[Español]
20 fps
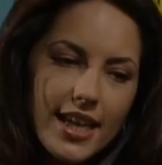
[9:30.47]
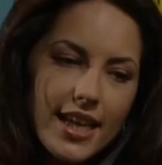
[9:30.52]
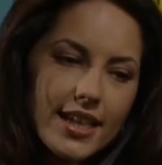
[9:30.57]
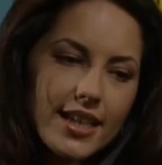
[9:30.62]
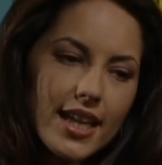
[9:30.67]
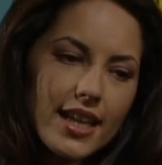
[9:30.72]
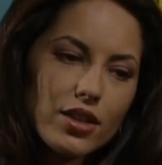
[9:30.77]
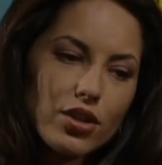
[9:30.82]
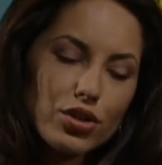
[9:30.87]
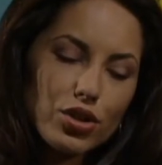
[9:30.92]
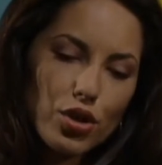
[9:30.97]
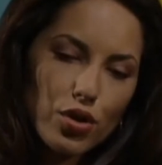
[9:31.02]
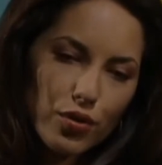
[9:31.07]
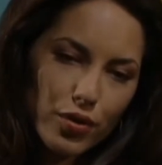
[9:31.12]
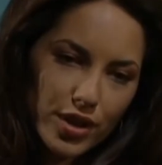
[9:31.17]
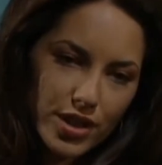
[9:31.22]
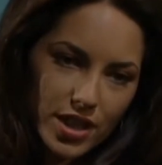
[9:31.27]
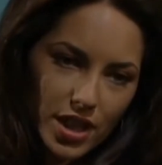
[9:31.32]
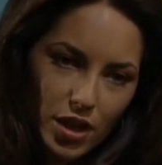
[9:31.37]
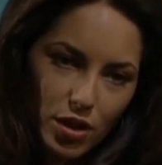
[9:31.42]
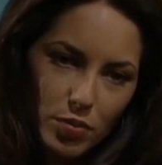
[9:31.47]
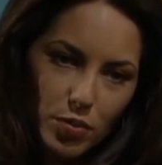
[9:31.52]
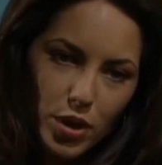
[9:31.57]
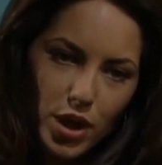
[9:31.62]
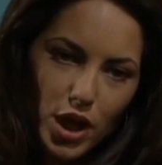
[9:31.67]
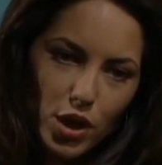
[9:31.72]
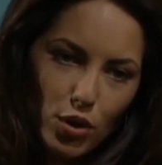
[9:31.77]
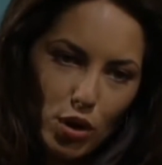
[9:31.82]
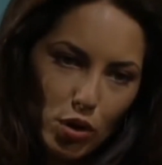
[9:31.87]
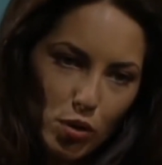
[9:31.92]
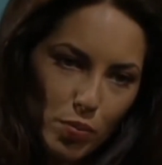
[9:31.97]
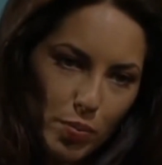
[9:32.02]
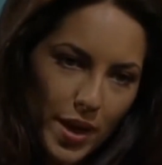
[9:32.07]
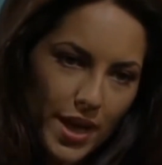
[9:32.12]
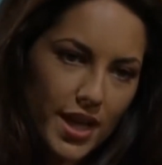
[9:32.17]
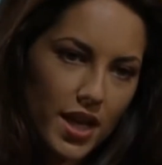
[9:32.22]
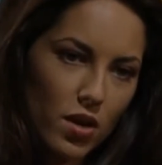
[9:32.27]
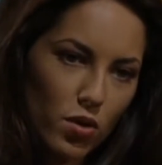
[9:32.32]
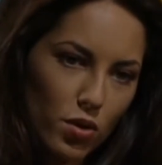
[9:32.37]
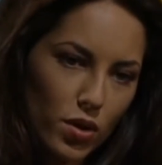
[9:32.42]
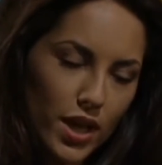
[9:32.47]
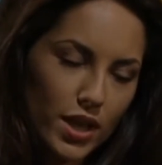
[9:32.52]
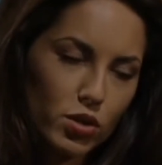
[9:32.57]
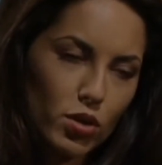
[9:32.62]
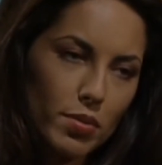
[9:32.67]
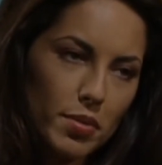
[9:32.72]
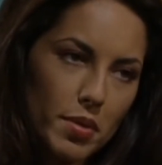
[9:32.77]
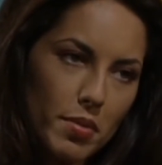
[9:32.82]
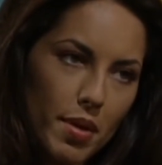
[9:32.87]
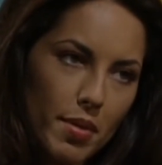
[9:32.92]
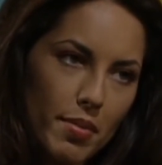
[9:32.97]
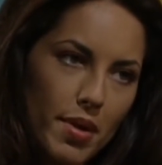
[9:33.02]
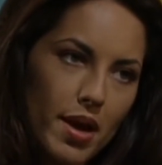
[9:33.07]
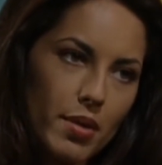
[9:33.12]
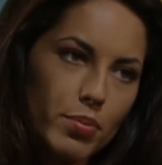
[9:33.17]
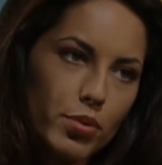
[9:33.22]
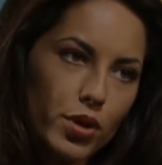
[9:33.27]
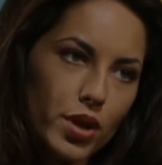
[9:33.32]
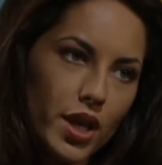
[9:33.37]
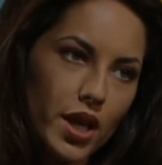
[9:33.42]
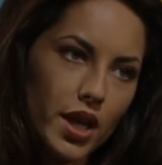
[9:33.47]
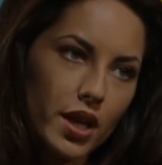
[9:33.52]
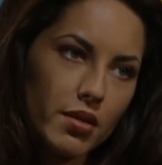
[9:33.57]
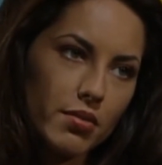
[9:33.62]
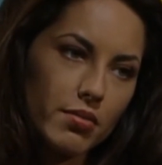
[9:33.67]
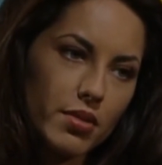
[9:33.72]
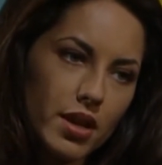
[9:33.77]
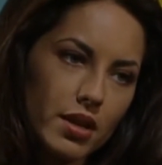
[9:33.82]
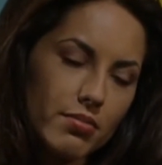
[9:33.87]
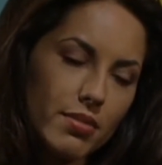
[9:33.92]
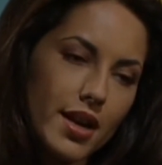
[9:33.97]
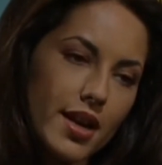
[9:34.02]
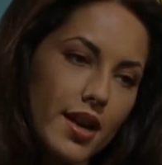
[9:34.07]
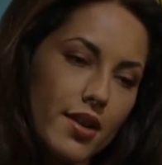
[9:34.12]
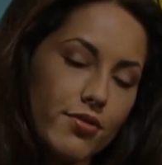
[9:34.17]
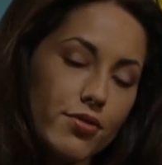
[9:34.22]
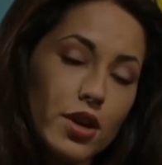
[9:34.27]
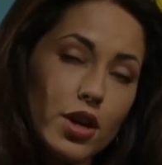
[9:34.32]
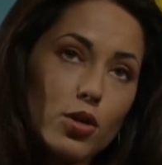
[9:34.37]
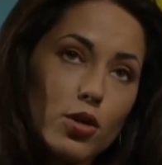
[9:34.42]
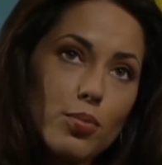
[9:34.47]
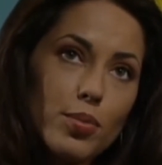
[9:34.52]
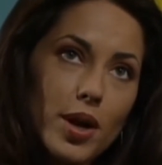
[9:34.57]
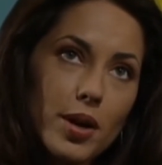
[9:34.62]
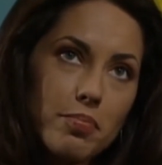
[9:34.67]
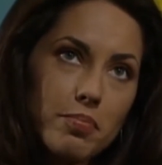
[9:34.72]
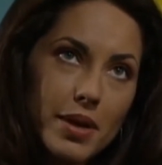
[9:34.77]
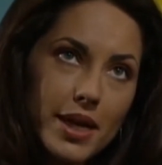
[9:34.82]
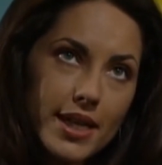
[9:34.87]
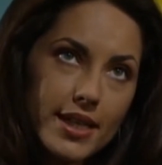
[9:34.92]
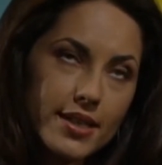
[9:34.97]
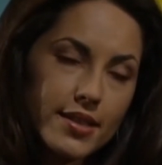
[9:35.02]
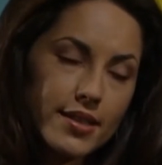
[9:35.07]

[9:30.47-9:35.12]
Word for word: que tanto se ha ofrecido, ¿por qué no acompaña un rato a mi mamá porque mi hermana fue a comprar pan?